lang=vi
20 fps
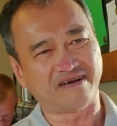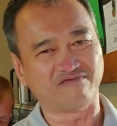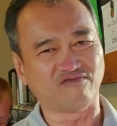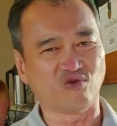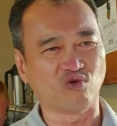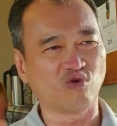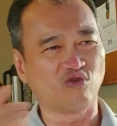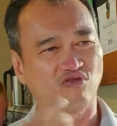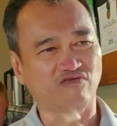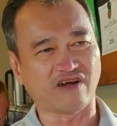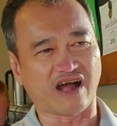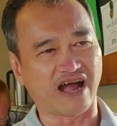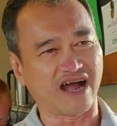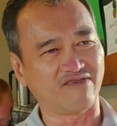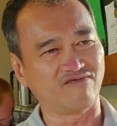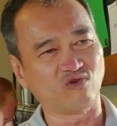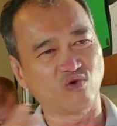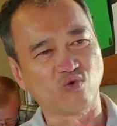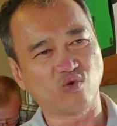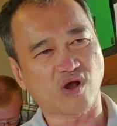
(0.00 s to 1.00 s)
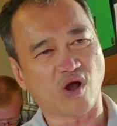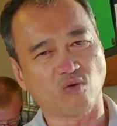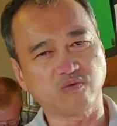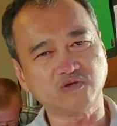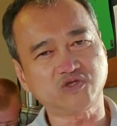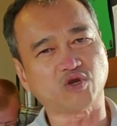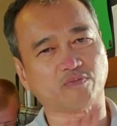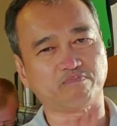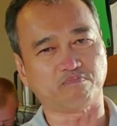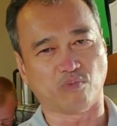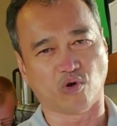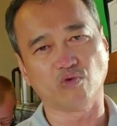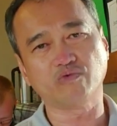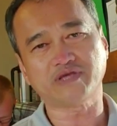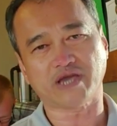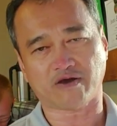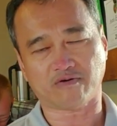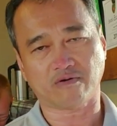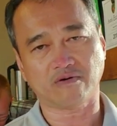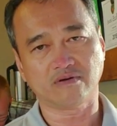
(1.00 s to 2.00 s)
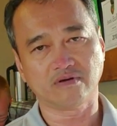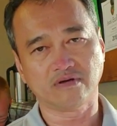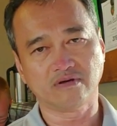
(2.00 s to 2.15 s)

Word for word: vu vạ, vu khống, chụp mũ nhau.